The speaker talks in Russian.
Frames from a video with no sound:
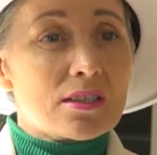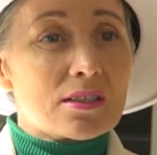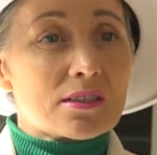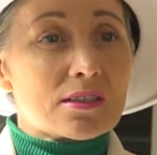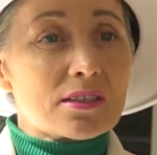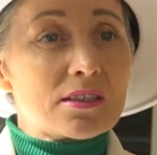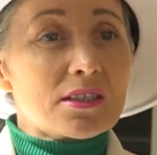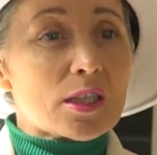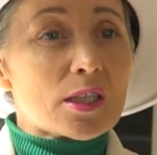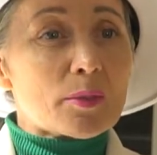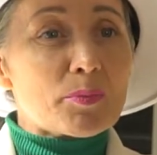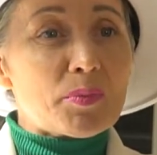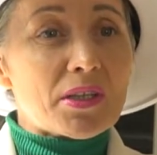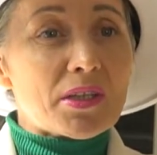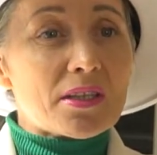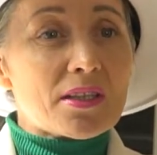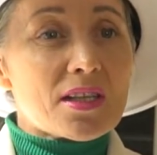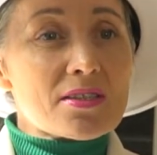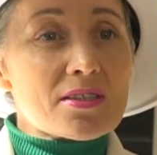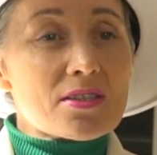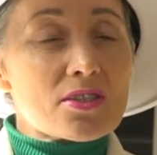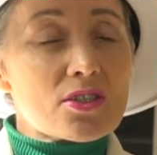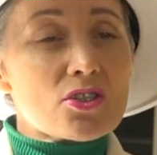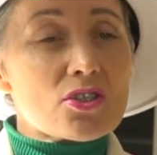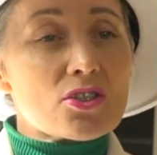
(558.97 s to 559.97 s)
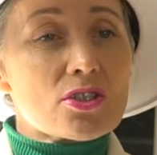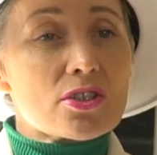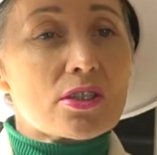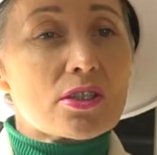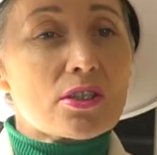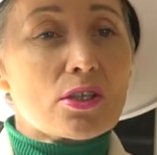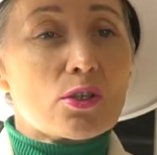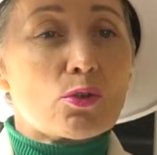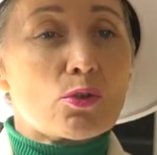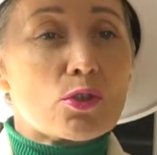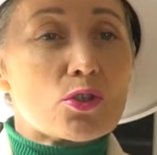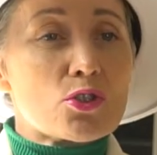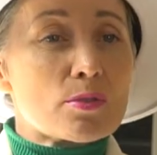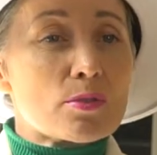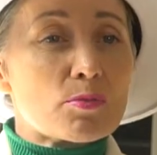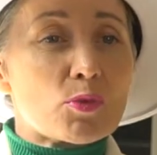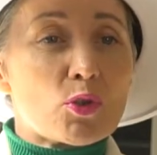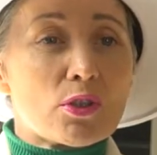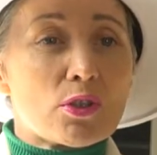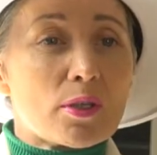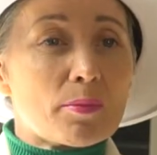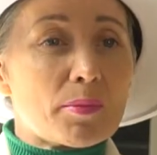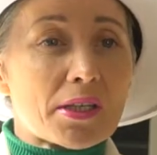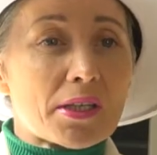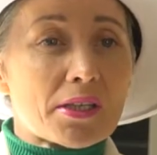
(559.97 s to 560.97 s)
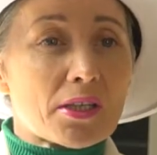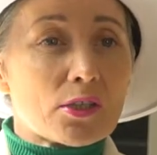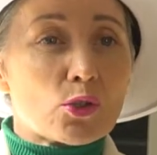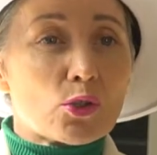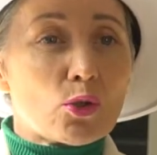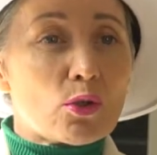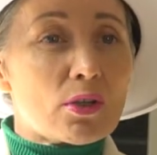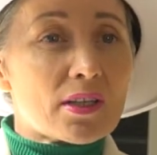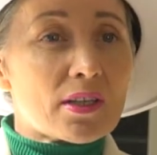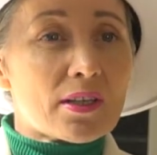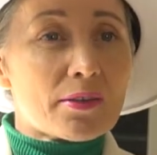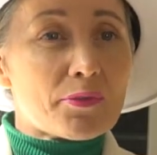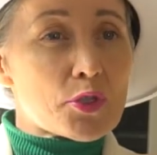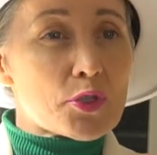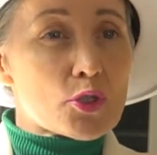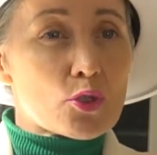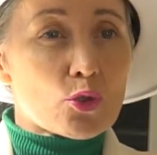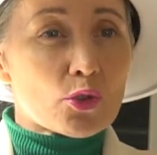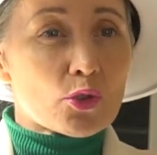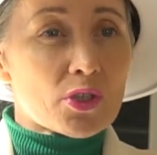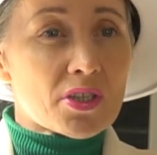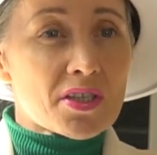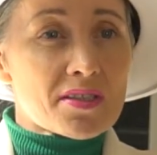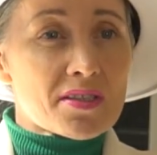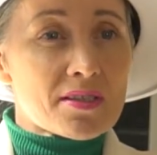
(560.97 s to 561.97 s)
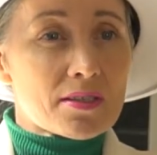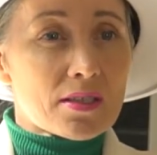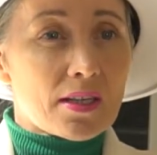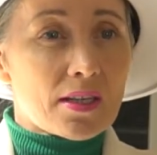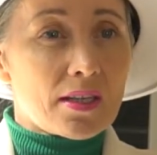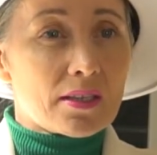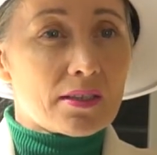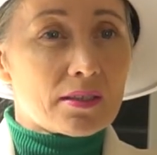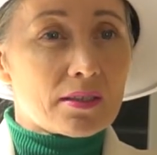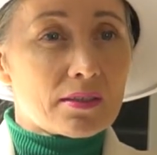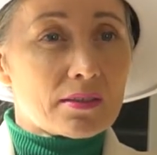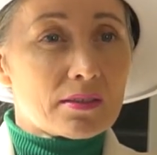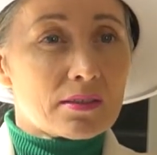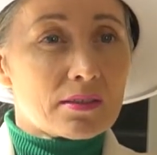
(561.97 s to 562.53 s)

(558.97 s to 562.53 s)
Рынок перенасыщен, и очень много маркетологов из других стран.